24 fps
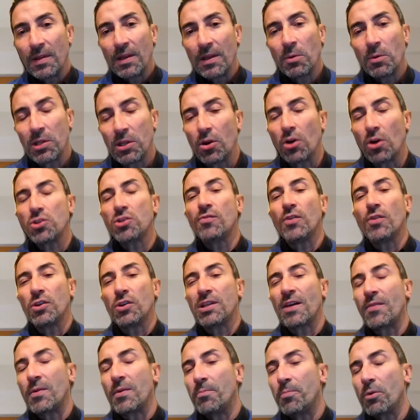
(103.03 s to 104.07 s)
Quindi oggi voglio
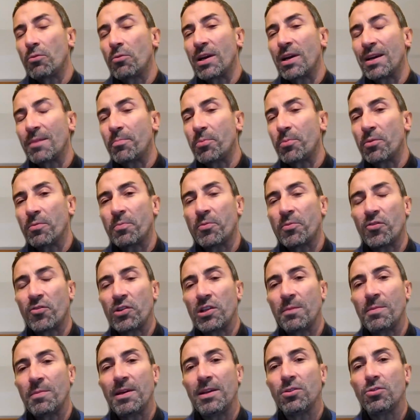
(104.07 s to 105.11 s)
darvi un po' qualche
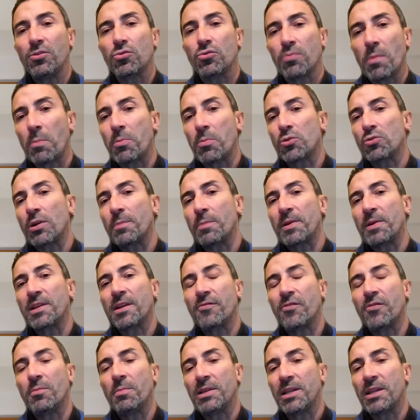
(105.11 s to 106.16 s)
approfondimento su, proprio sulla
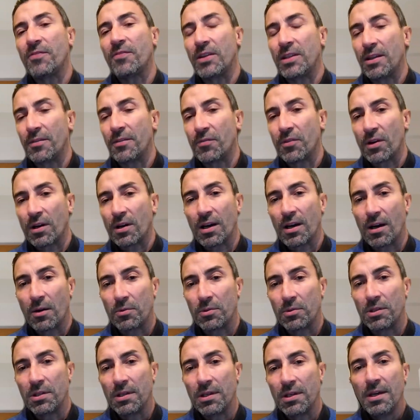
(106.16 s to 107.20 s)
piattaforma Defender for
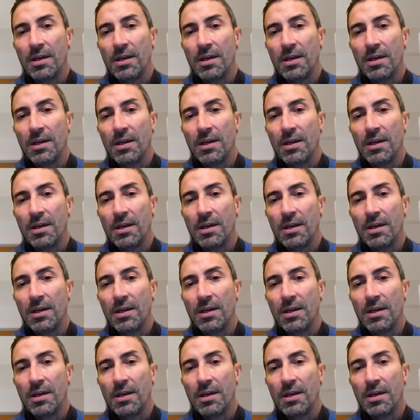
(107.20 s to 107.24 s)
Cloud.